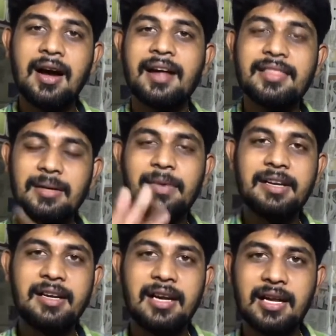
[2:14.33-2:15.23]
அந்த மாதிரி
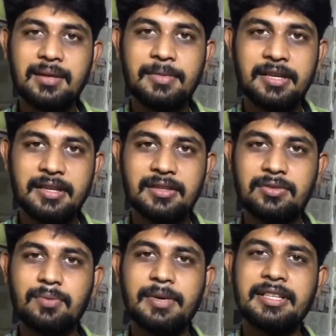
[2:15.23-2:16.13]
இல்லாத மாதிரி இருக்குது
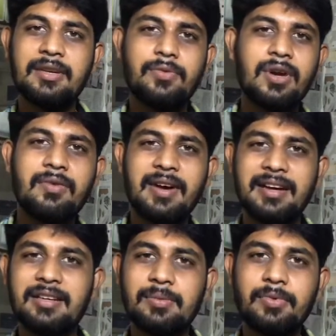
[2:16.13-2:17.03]
ஸோ பார்த்தீங்கன்னா ஃபுல்லாக
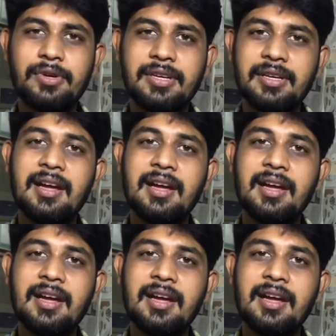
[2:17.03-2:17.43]
வறண்டு போய்